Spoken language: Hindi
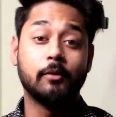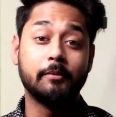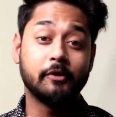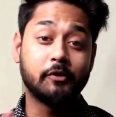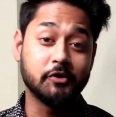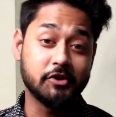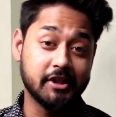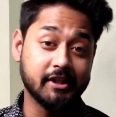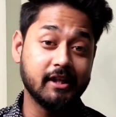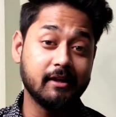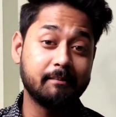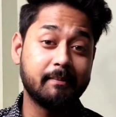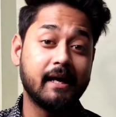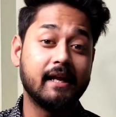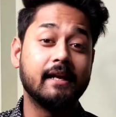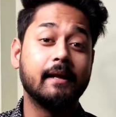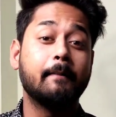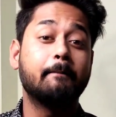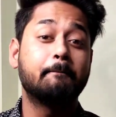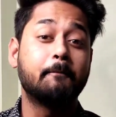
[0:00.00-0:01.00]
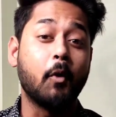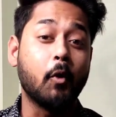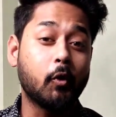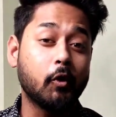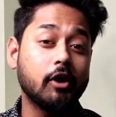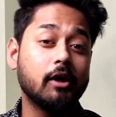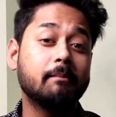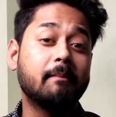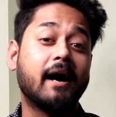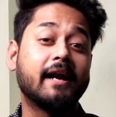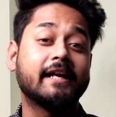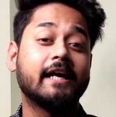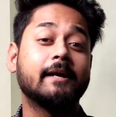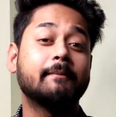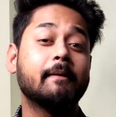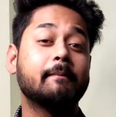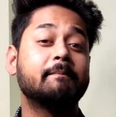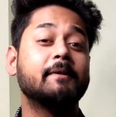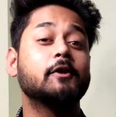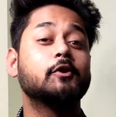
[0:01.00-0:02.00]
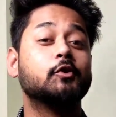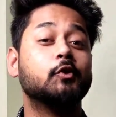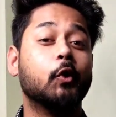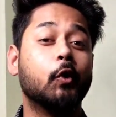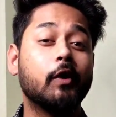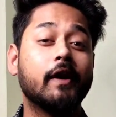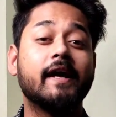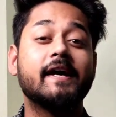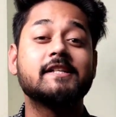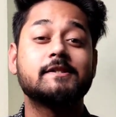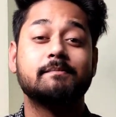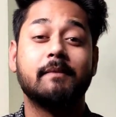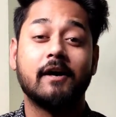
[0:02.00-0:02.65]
तो अभी कुछ ही दिन पहले पोको ने मार्केट में अपने दो नए